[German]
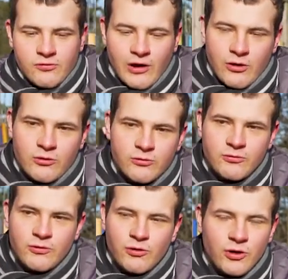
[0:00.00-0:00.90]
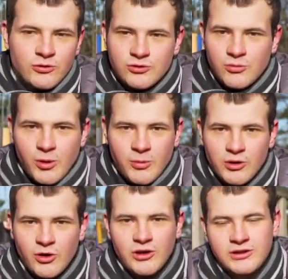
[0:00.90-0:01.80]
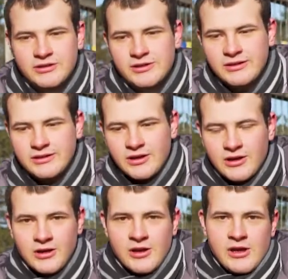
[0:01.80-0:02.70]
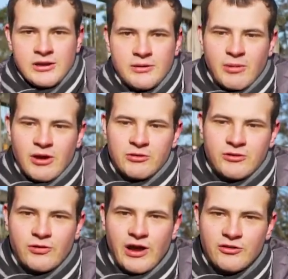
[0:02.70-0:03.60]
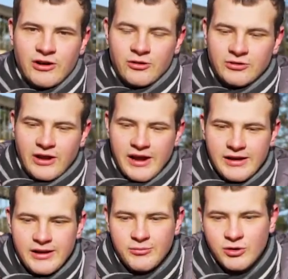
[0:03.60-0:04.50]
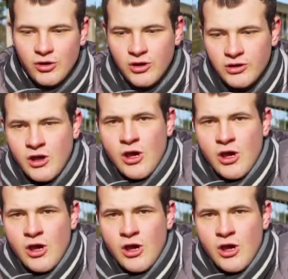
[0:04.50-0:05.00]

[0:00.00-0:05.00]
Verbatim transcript: auch wir freuen uns immer über neue Gesichter, die bei unseren Veranstaltungen teilnehmen können.